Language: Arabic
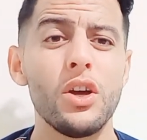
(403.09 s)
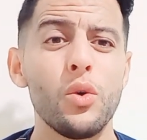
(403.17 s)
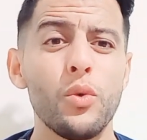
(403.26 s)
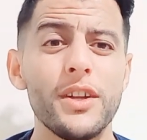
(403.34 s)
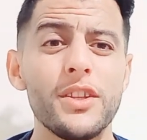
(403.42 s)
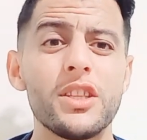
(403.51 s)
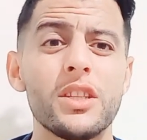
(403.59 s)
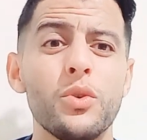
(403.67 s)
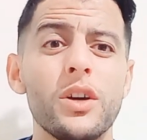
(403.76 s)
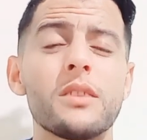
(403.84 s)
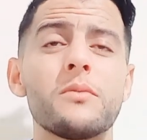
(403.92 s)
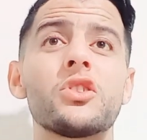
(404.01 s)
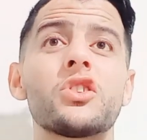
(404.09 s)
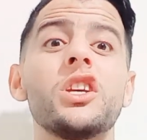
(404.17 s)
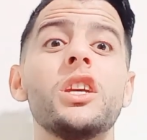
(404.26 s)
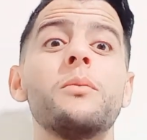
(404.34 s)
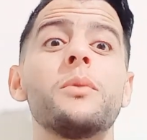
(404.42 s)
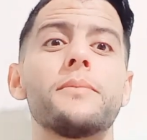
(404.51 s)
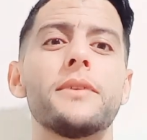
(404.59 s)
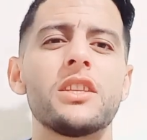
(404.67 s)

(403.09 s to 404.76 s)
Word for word: وهذا الزواج شيبت بهذا